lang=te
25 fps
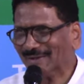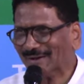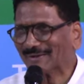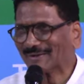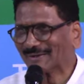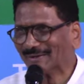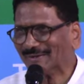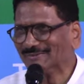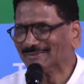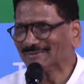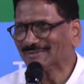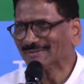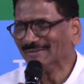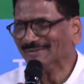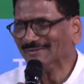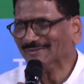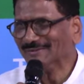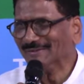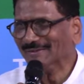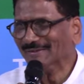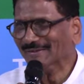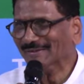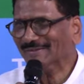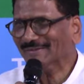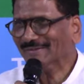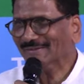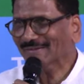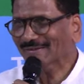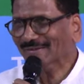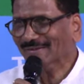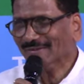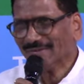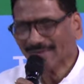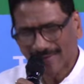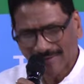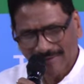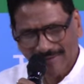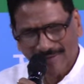నా కాన్స్టిట్యున్సీలో
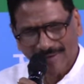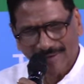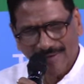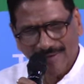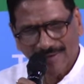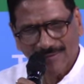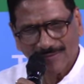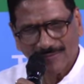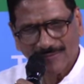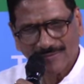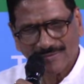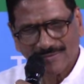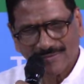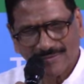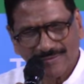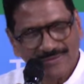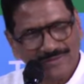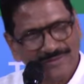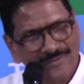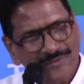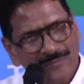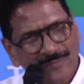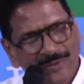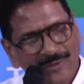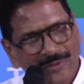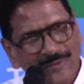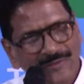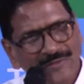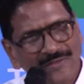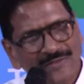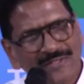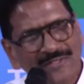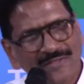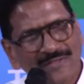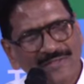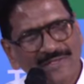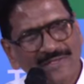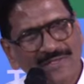కనుక ఇది ఇది మనం
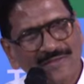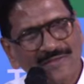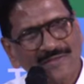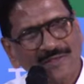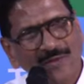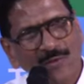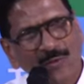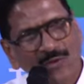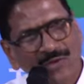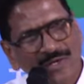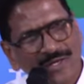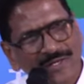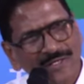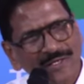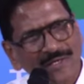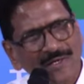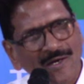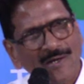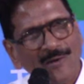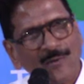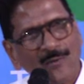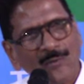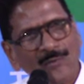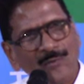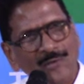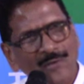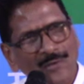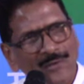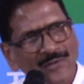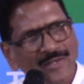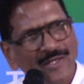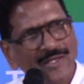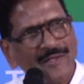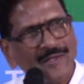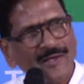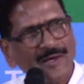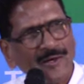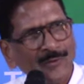ఇన్సిస్ట్ చేస్తే ఒక ఈఆర్ఓ e ఉండడు
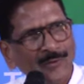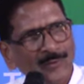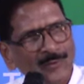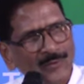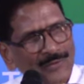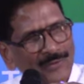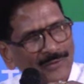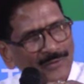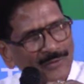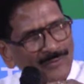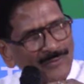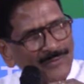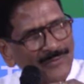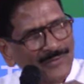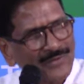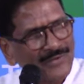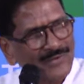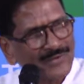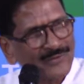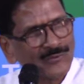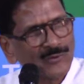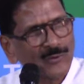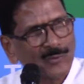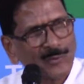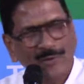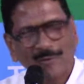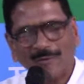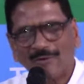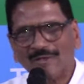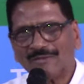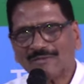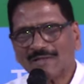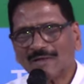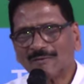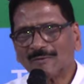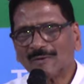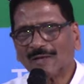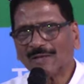ఏఆర్ఓ ఉండడు
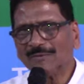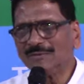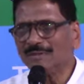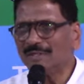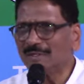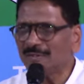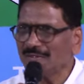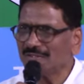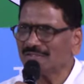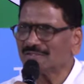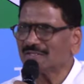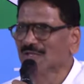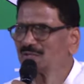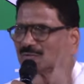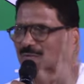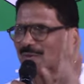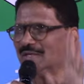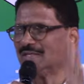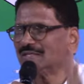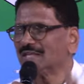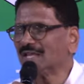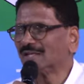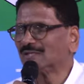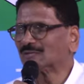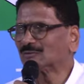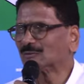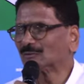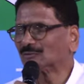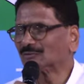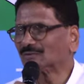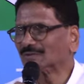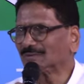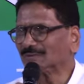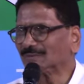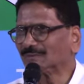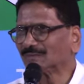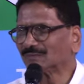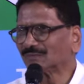సూపర్వైజర్ అందరినీ సస్పెండ్ చేయాల్సి
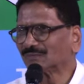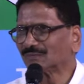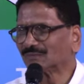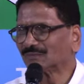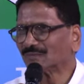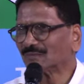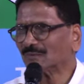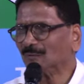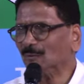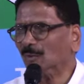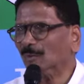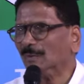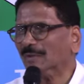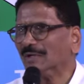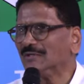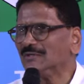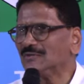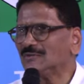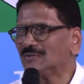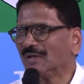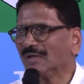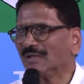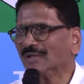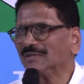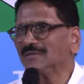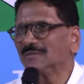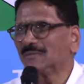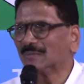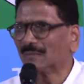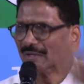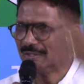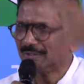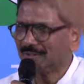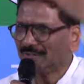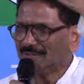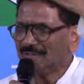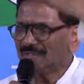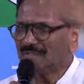వస్తుంది నోబడి అది
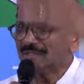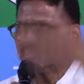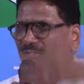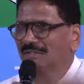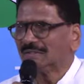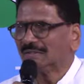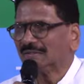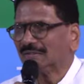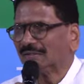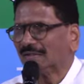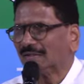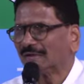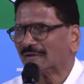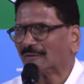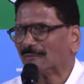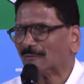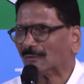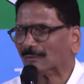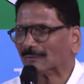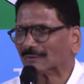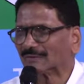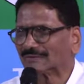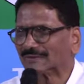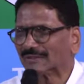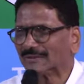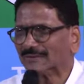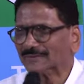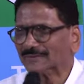పైనుంచి కింది దాకా వ్యవస్థ